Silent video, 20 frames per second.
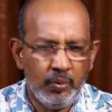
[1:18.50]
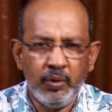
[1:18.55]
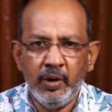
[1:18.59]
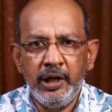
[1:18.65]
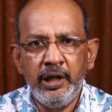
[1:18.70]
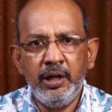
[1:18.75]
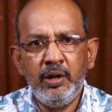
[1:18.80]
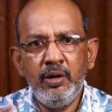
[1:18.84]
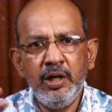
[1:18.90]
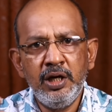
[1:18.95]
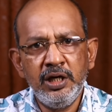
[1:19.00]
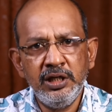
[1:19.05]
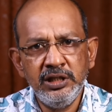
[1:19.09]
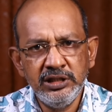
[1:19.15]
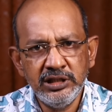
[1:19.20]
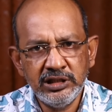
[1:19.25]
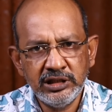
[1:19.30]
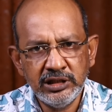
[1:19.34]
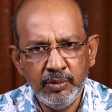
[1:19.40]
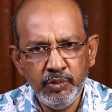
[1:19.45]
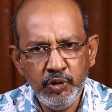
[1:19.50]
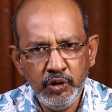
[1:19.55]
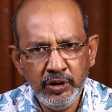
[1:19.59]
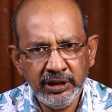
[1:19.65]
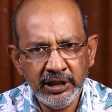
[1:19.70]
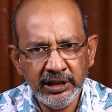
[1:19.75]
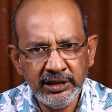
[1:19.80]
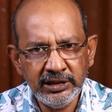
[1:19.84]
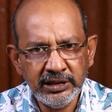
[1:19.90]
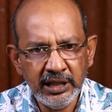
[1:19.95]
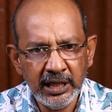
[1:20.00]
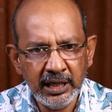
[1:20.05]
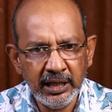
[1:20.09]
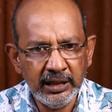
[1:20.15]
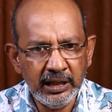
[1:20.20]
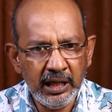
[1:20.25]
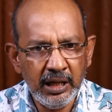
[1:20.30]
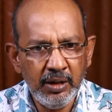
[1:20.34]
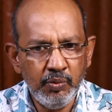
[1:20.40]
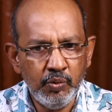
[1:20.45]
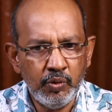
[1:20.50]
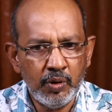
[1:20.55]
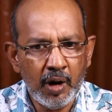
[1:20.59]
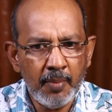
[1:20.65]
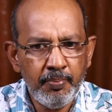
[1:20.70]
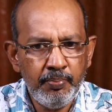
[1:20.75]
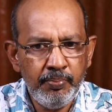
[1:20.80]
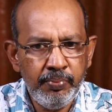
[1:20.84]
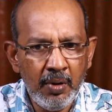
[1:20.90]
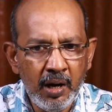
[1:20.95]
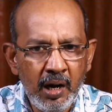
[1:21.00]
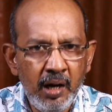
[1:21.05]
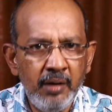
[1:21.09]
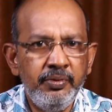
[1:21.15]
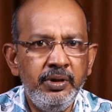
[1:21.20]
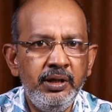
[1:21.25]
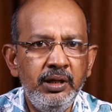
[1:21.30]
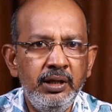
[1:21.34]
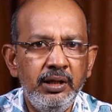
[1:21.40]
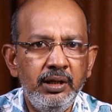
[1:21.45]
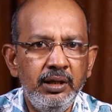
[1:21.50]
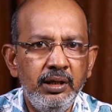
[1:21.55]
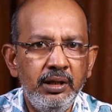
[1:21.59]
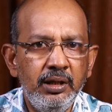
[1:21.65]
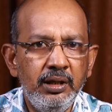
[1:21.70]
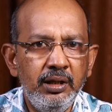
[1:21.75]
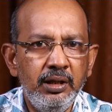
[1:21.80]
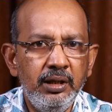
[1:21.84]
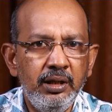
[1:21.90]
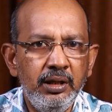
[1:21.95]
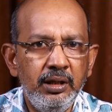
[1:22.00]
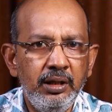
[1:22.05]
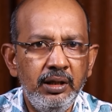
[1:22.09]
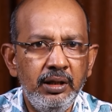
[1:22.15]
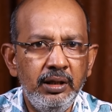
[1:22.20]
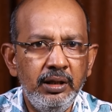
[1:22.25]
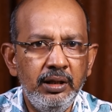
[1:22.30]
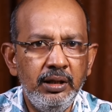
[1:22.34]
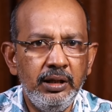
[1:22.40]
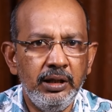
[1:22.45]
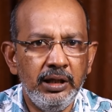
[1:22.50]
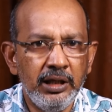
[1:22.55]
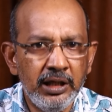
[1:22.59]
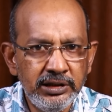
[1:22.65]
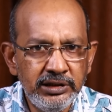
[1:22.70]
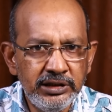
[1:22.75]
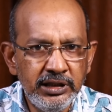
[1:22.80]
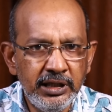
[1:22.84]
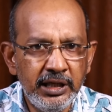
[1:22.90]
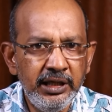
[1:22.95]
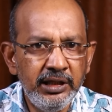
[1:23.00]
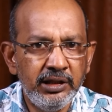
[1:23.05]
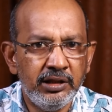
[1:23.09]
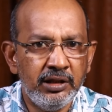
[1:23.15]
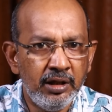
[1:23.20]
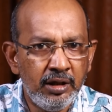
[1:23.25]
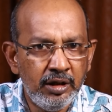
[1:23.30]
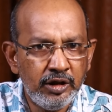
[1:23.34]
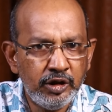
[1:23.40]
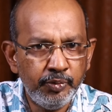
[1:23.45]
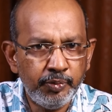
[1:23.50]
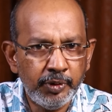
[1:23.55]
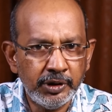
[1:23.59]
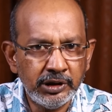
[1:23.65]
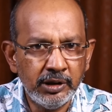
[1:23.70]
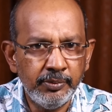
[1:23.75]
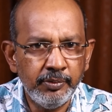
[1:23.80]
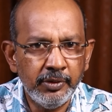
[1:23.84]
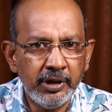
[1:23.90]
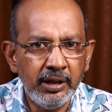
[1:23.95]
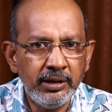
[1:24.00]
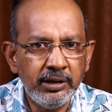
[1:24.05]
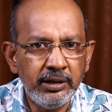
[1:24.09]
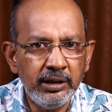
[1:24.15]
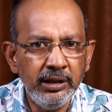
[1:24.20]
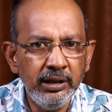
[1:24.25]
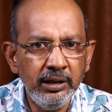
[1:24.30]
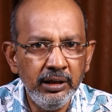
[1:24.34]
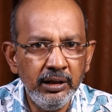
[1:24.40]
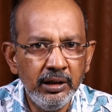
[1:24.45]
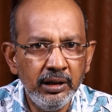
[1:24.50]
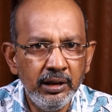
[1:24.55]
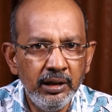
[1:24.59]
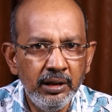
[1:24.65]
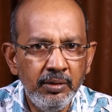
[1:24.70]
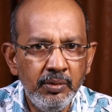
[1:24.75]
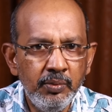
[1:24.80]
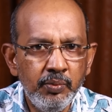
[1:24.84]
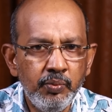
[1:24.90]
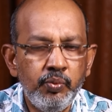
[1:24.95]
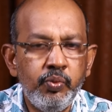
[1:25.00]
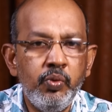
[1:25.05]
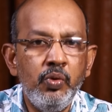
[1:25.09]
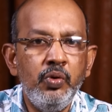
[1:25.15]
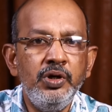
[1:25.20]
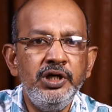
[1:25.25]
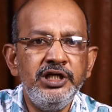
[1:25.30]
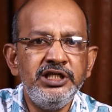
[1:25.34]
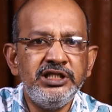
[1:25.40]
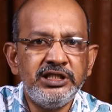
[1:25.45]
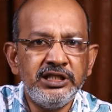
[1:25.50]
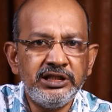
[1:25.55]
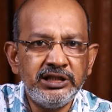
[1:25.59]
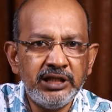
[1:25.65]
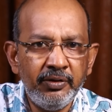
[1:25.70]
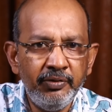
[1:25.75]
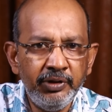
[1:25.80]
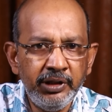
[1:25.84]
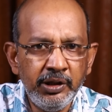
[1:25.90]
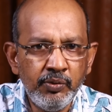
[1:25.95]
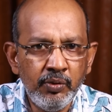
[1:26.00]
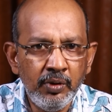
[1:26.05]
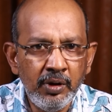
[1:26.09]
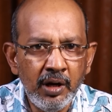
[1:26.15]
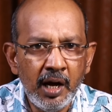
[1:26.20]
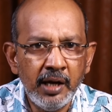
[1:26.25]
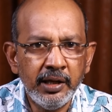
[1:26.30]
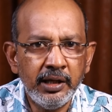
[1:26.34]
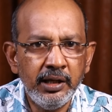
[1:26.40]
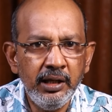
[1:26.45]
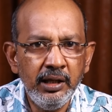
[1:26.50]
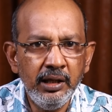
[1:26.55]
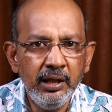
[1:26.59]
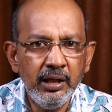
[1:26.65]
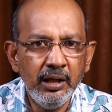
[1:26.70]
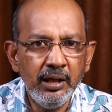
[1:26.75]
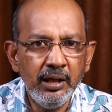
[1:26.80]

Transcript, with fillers: ஒரு இருளர் சமூகத்தை சேர்ந்த ஒரு அப்பாவி இளைஞனை திருட்டு பட்டம் கட்டி போலீஸ் சித்திரவதைக்குள்ளாகி